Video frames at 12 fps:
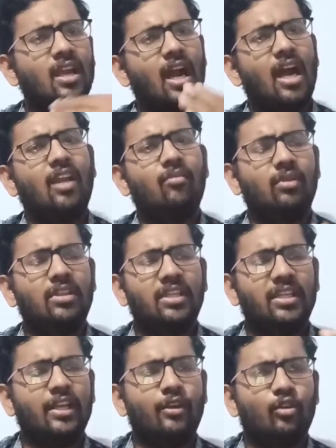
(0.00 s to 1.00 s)
காலம்
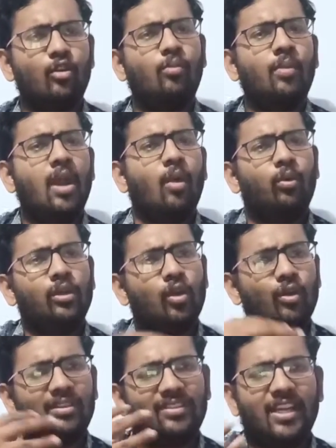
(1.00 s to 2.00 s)
வந்துகிட்டே இருக்கும் உங்கள்
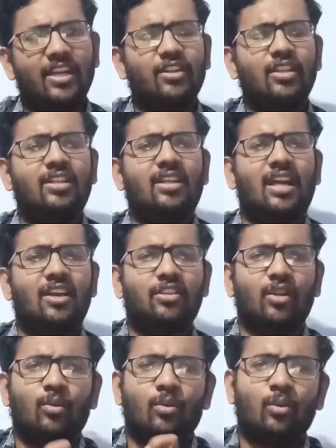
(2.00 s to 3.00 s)
கூட சேர்ந்து அந்த
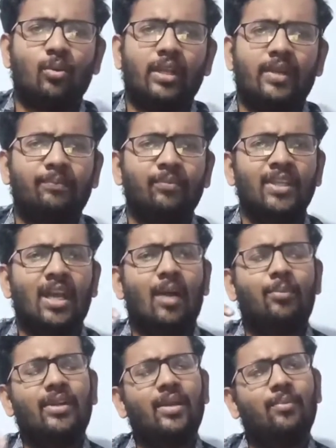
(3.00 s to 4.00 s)
நகத்தை ஊனி
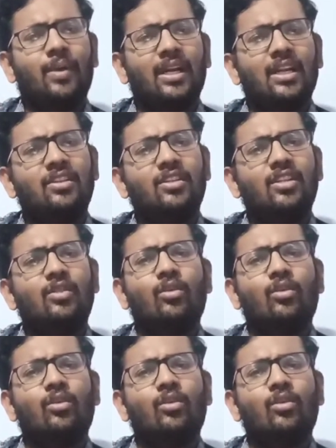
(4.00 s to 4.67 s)
அப்படியே படர்ந்து